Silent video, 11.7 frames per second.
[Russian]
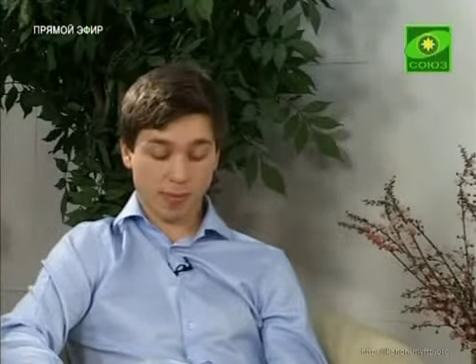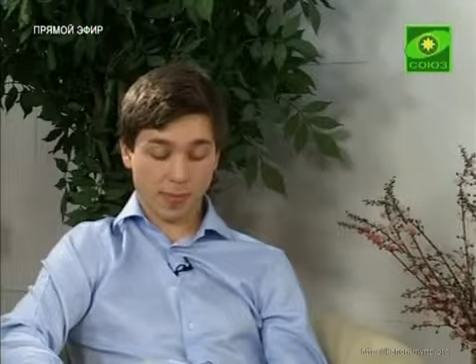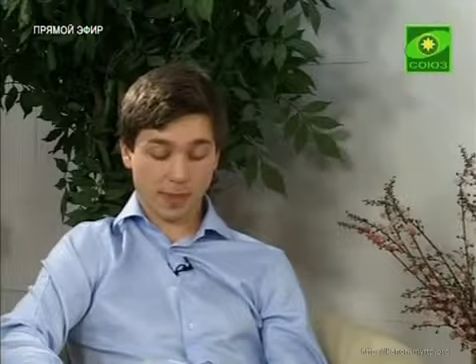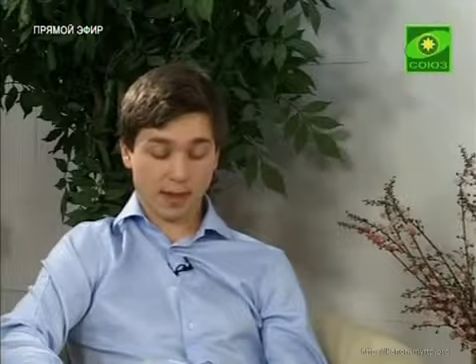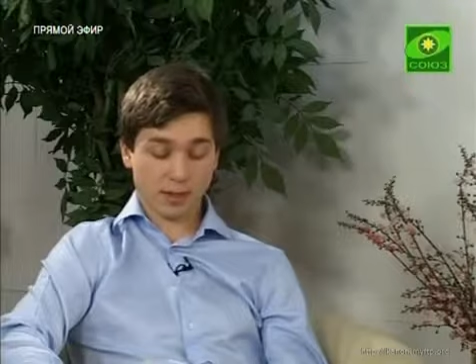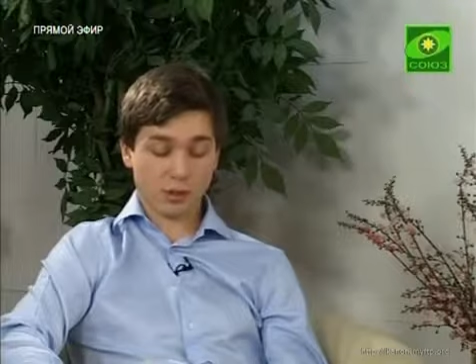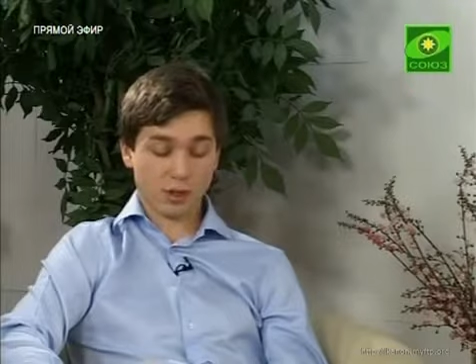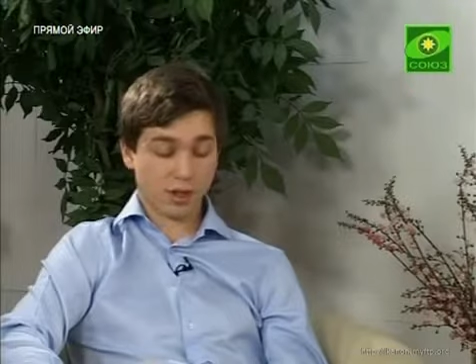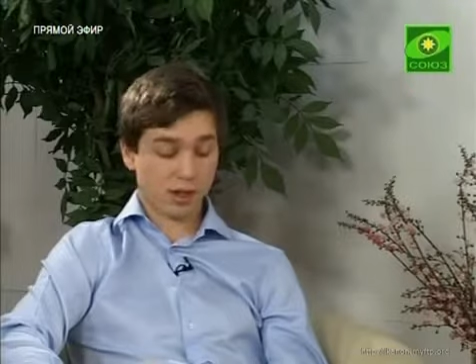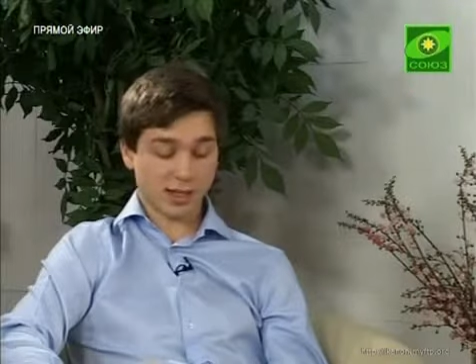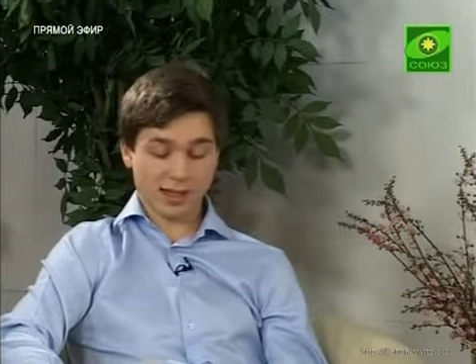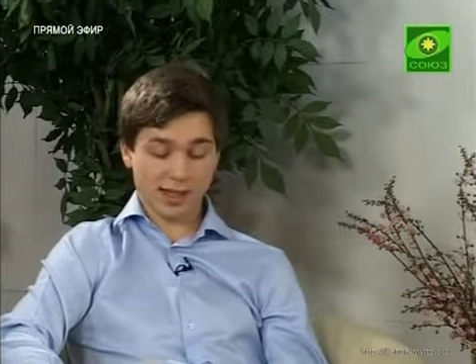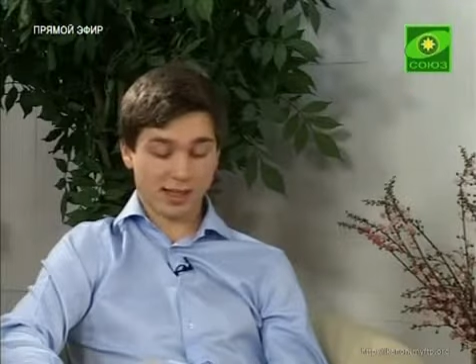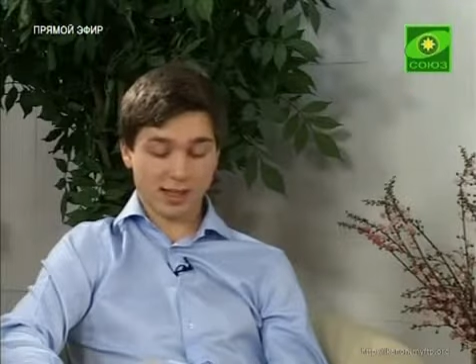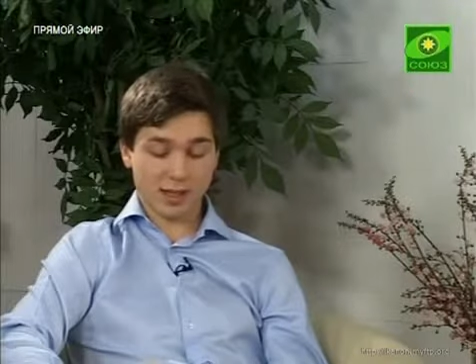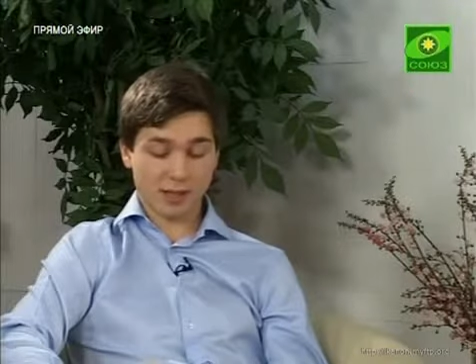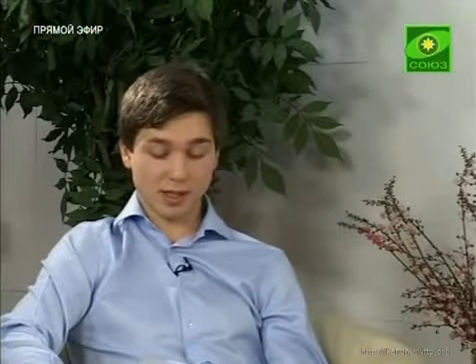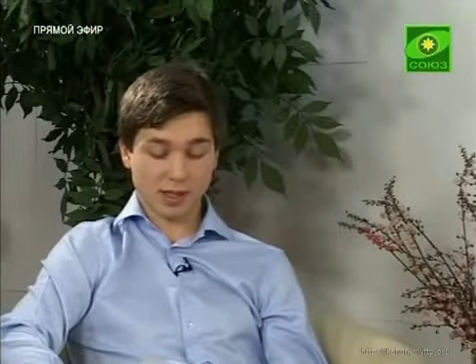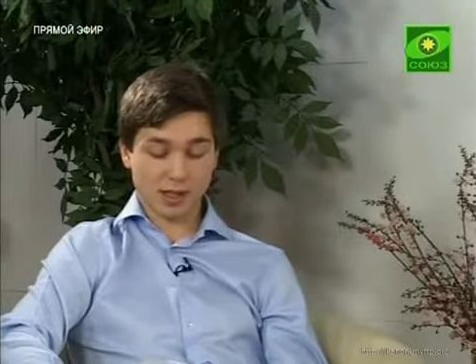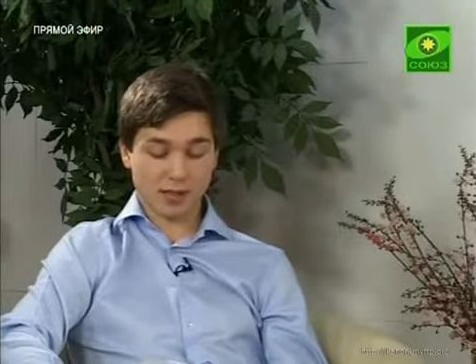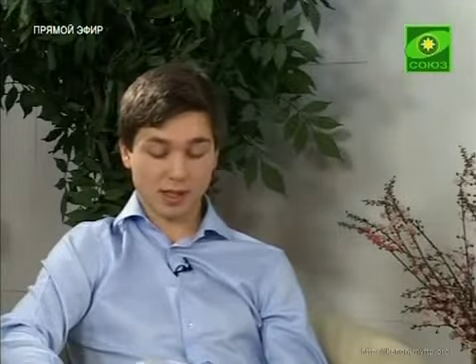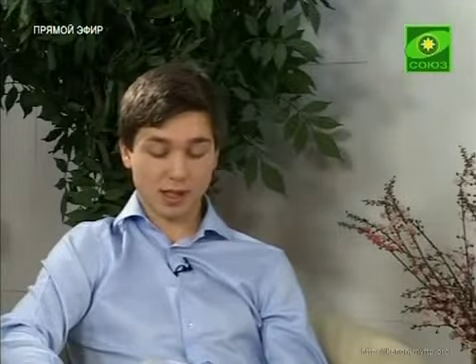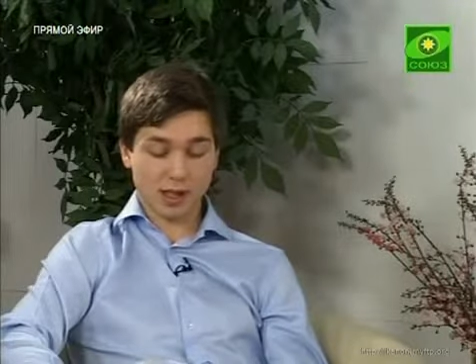которая не стоит на месте, а
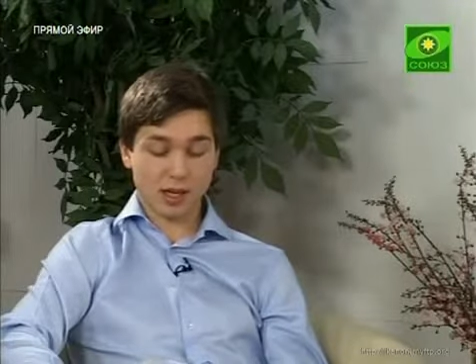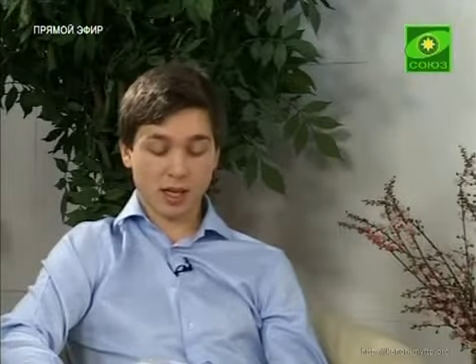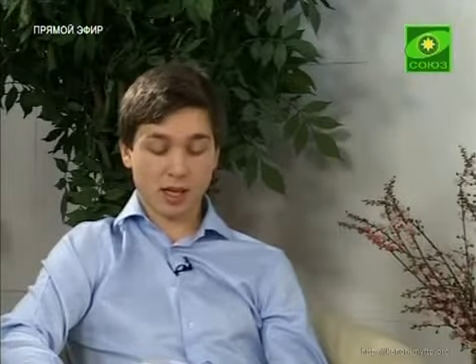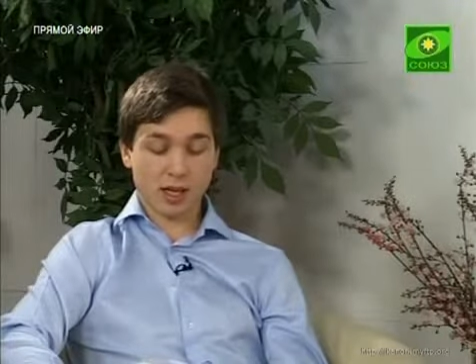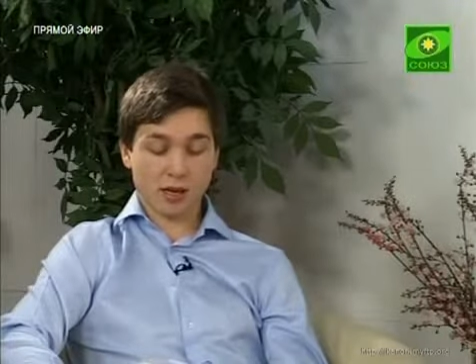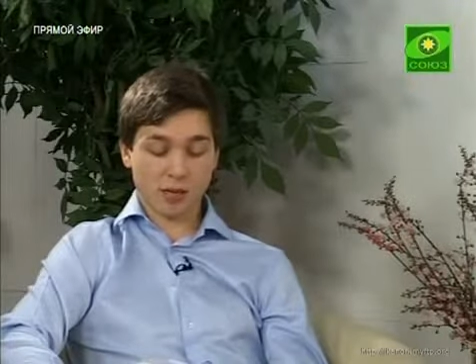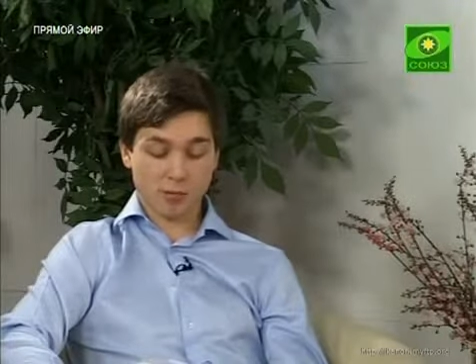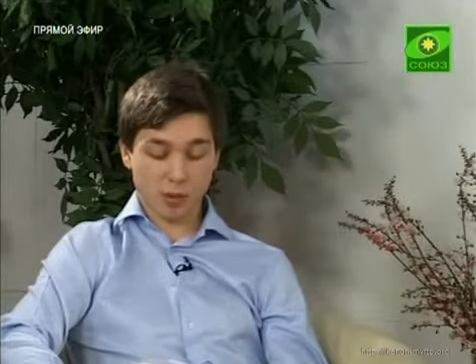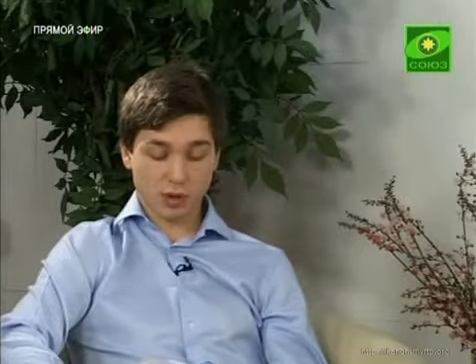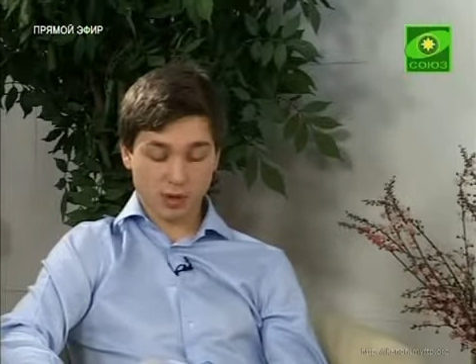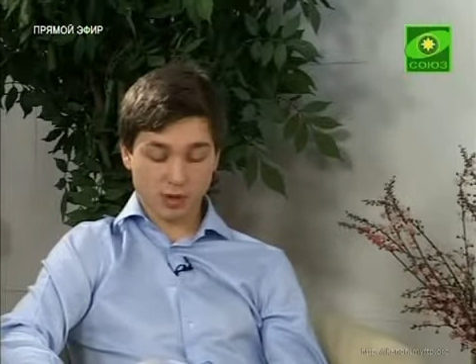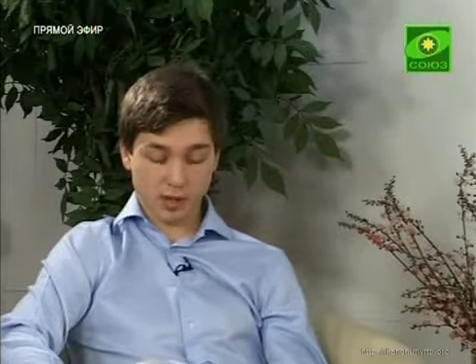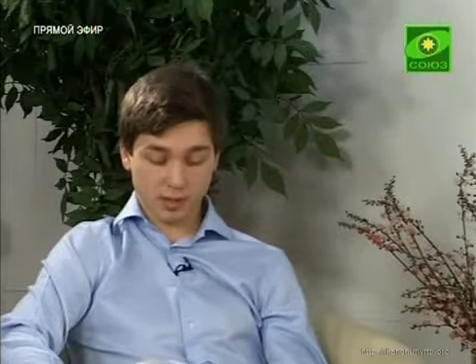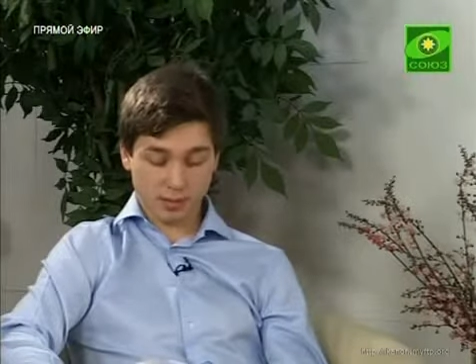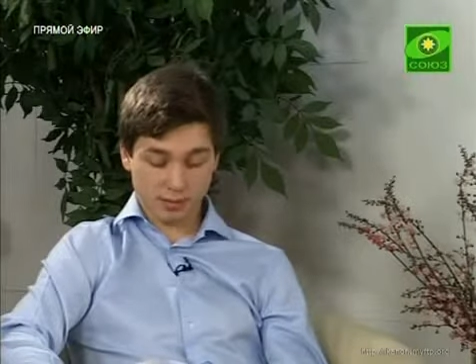всегда в поиске.